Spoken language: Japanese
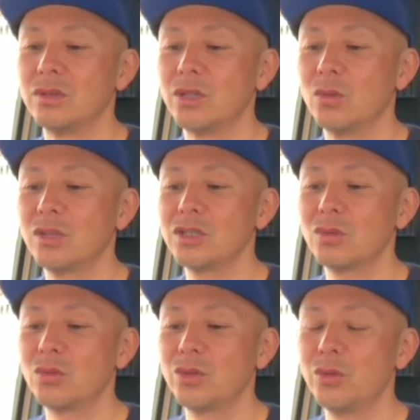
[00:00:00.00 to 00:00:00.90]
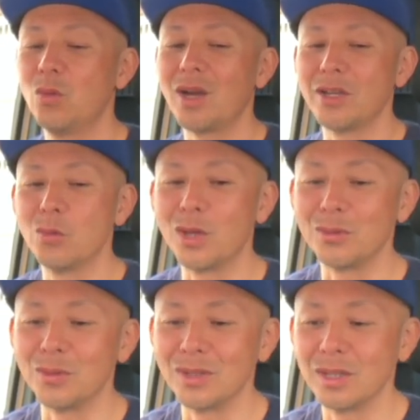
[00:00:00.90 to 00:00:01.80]
いろんな人のこう評価評価
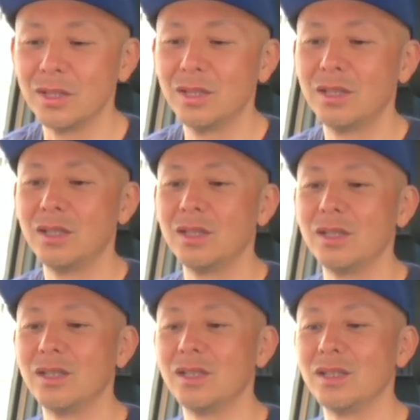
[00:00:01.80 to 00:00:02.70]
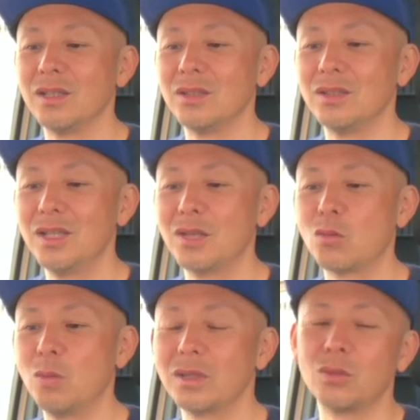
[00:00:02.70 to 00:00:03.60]
というかね、えー、で
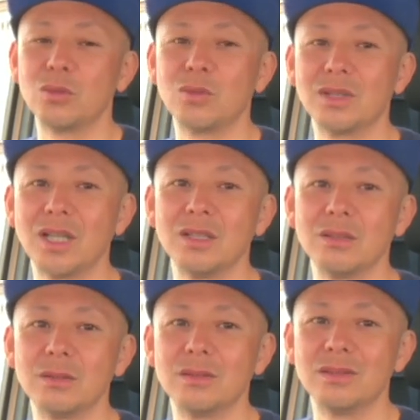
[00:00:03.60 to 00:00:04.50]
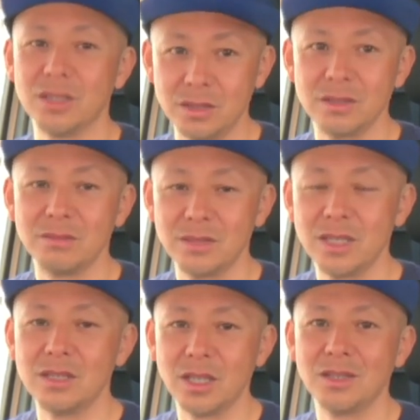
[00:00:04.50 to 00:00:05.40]
困ったことはないです
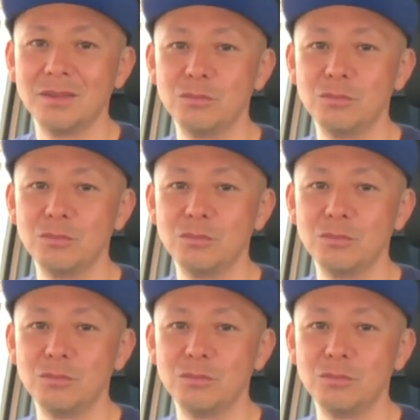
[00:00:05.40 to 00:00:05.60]
全然。